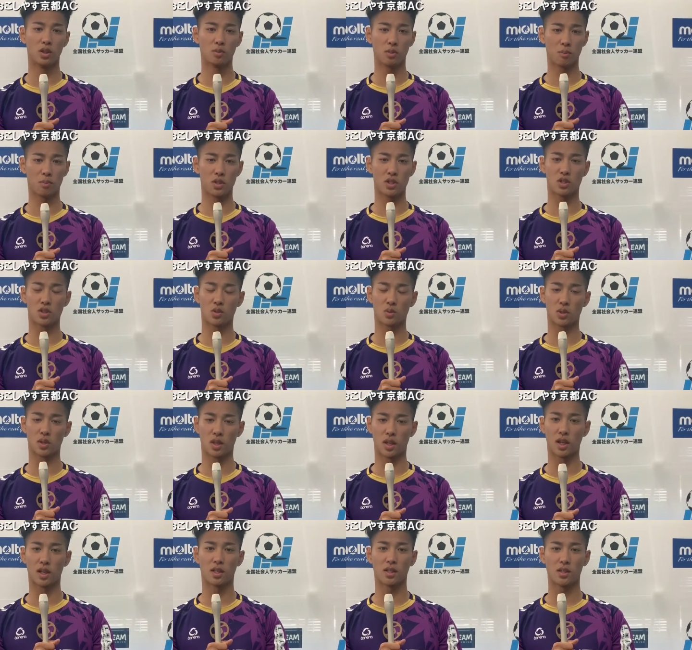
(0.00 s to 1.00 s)
まあ、ピッチの上
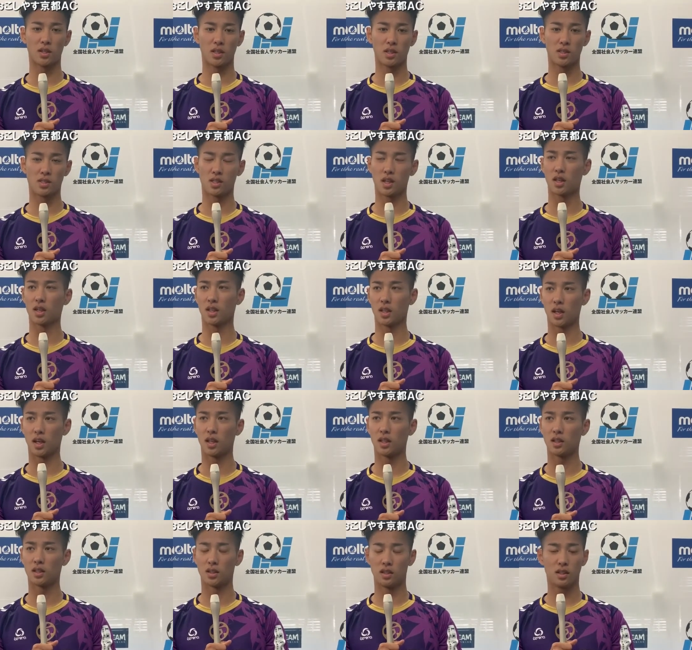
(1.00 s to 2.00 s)
で全員が
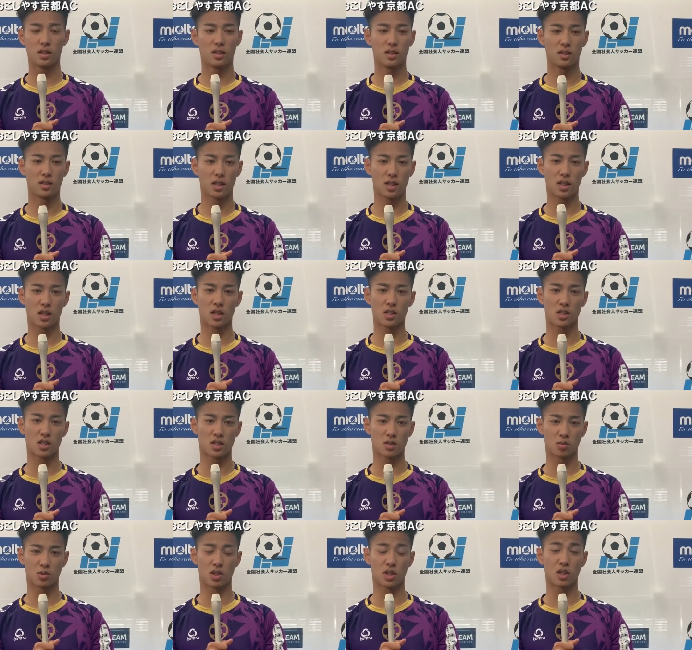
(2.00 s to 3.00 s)
出てない
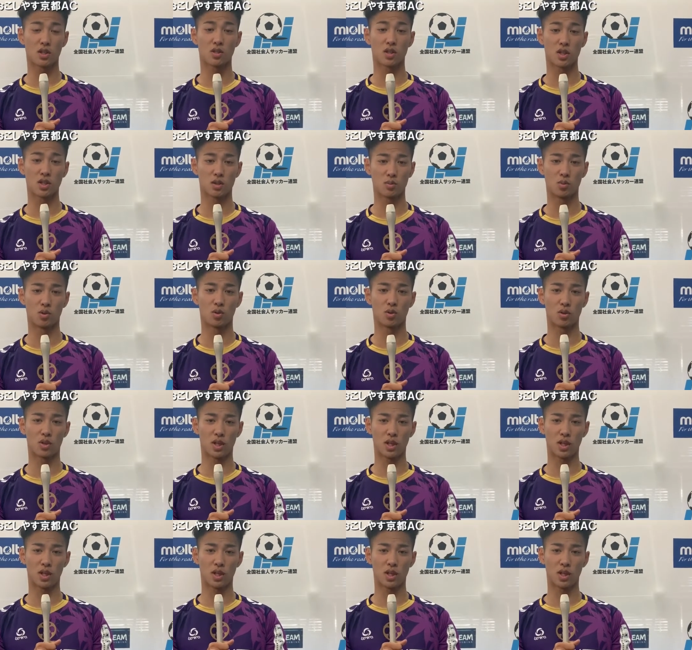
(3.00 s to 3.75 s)
選手も出てる選手も